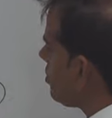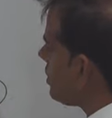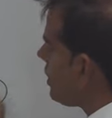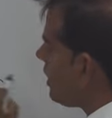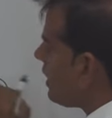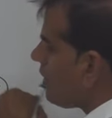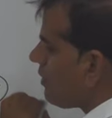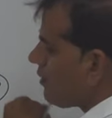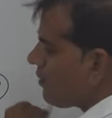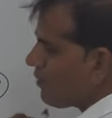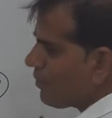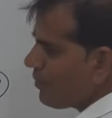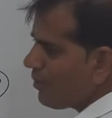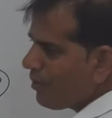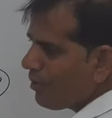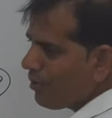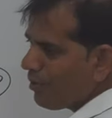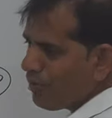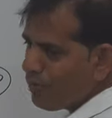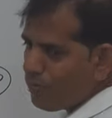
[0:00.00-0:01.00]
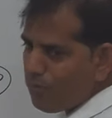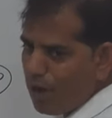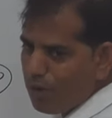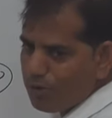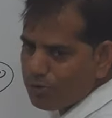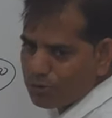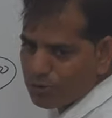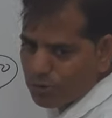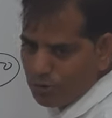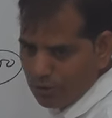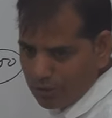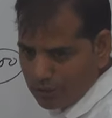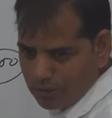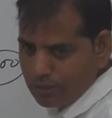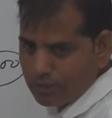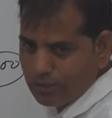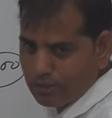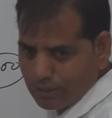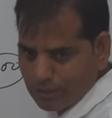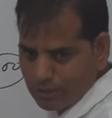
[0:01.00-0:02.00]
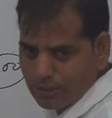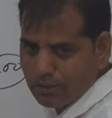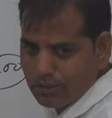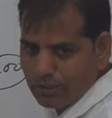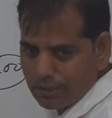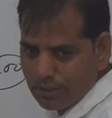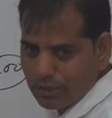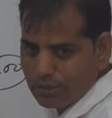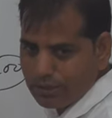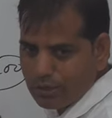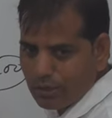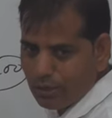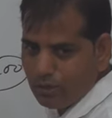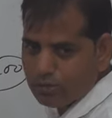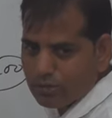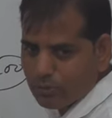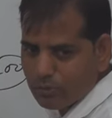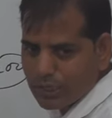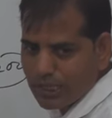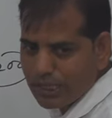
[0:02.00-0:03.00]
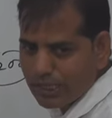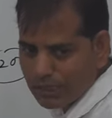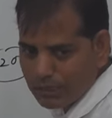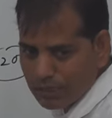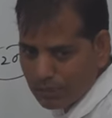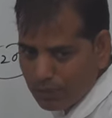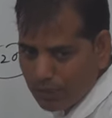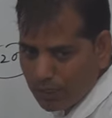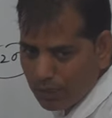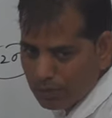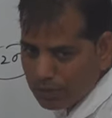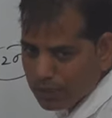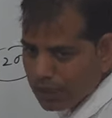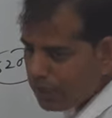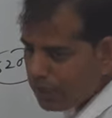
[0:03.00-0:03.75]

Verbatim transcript: हैं बावन सौ गोत्र कितने गोत्र बताए गए थे मीणाओं के